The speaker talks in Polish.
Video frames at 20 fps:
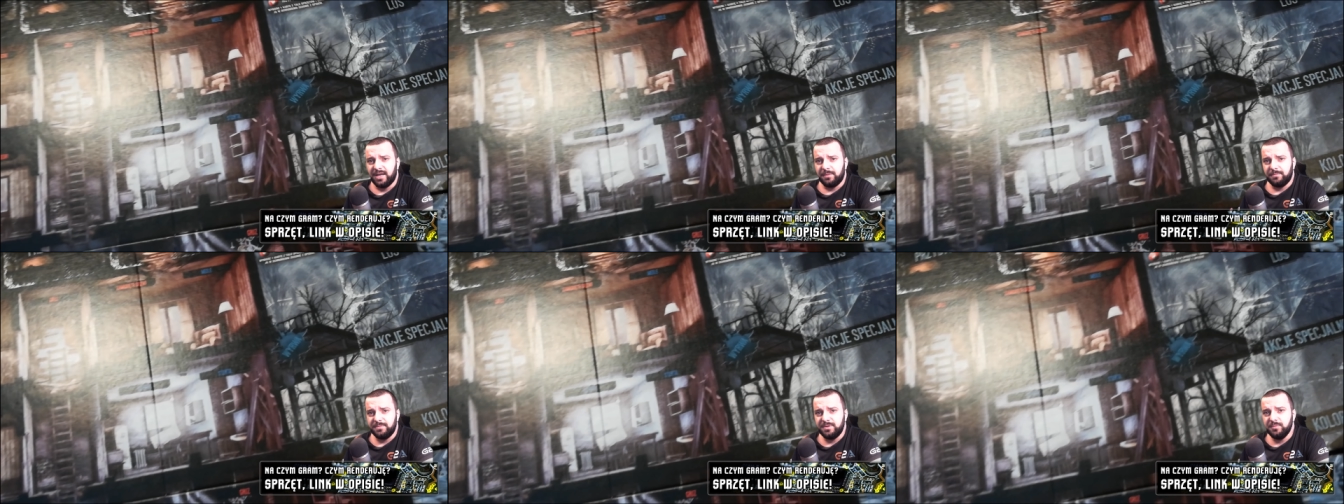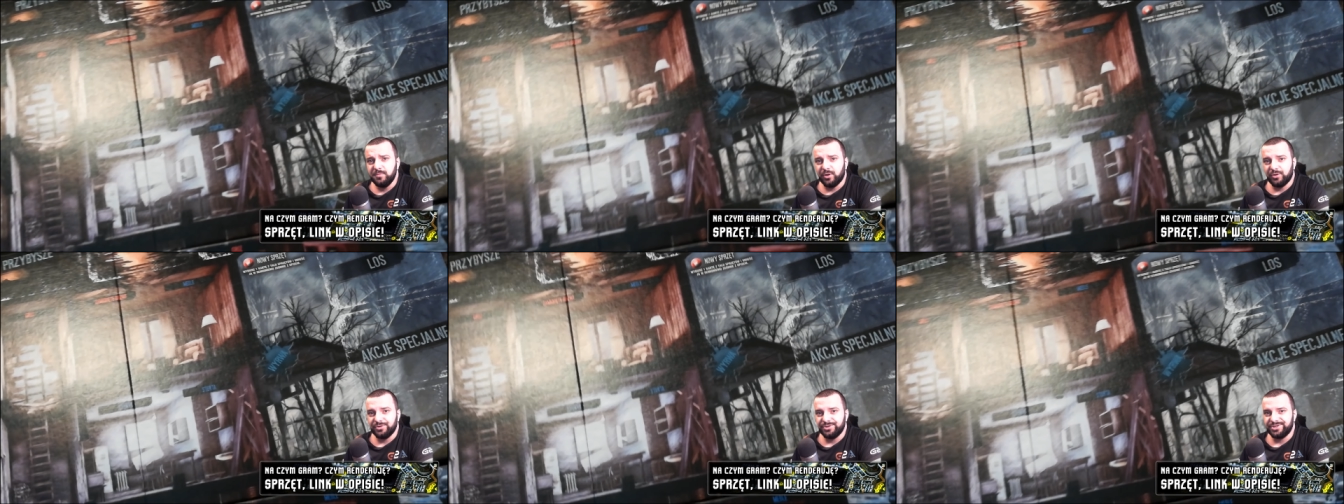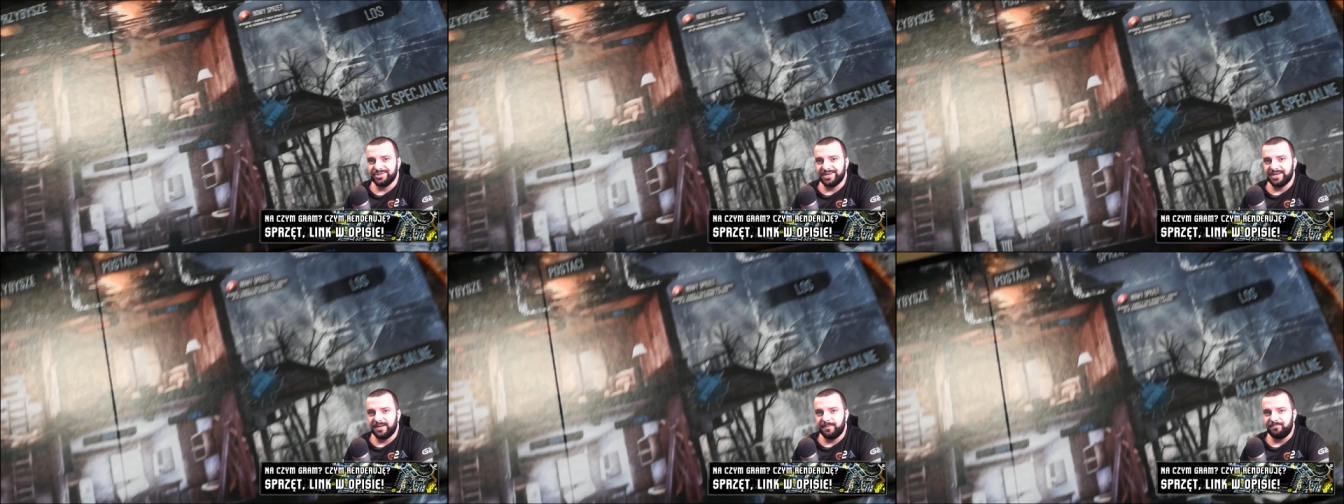Mimo,
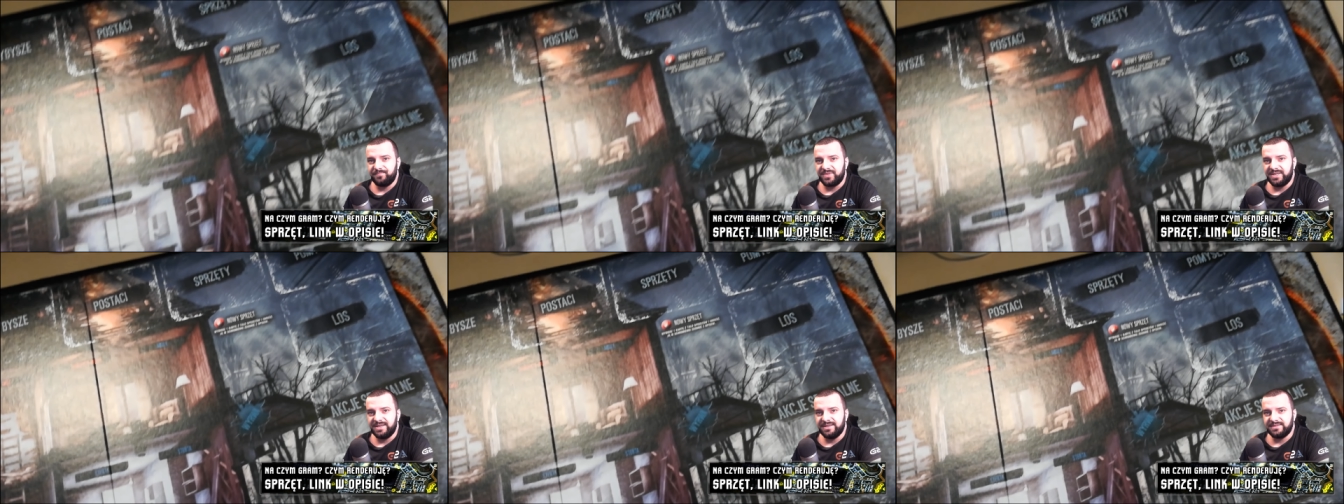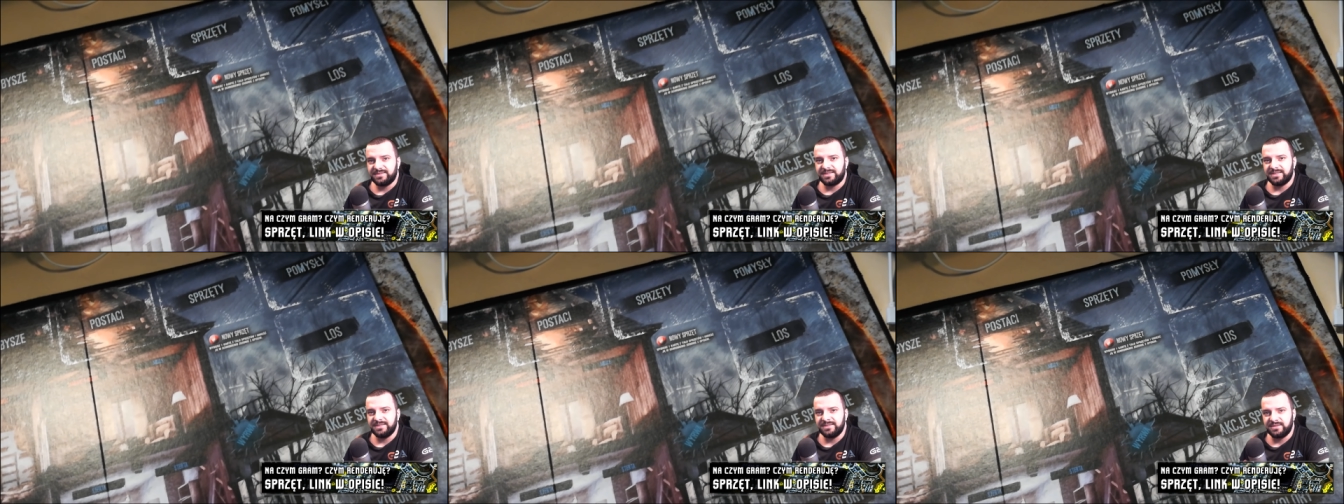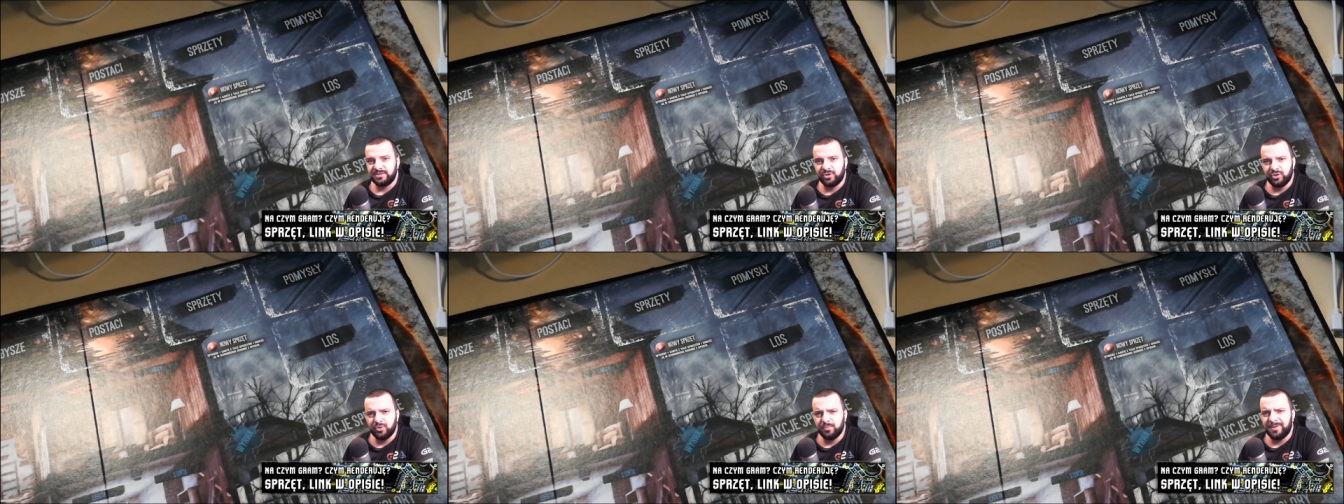że jest
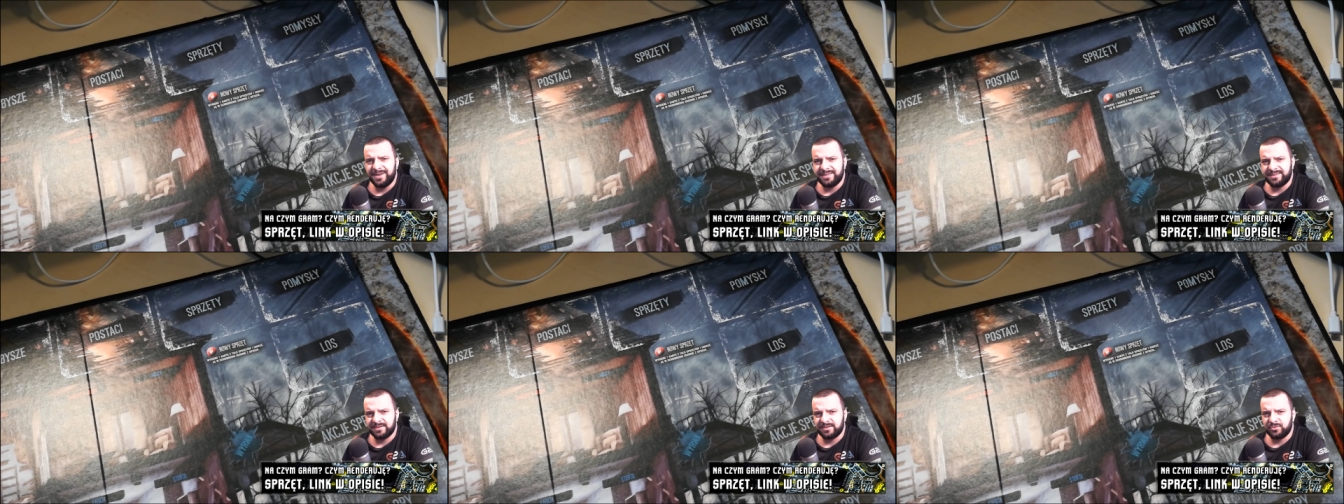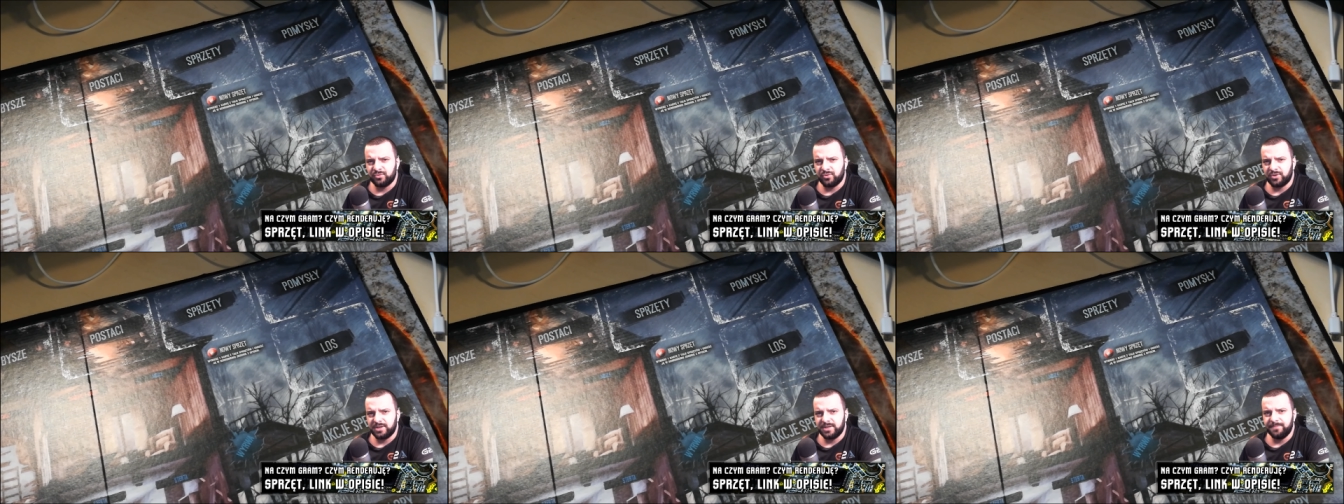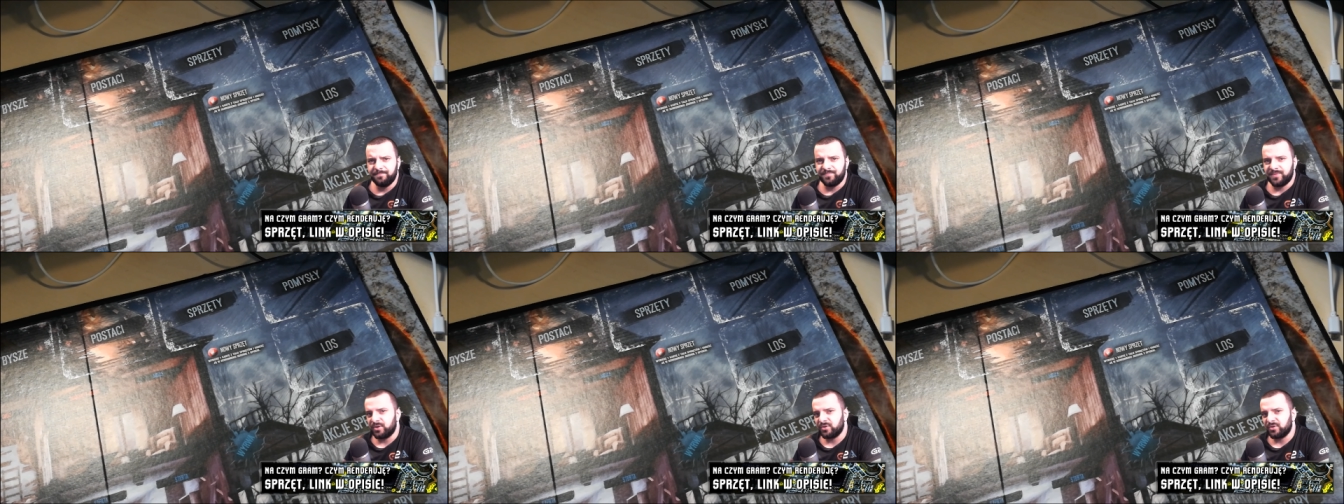z grubej tektury,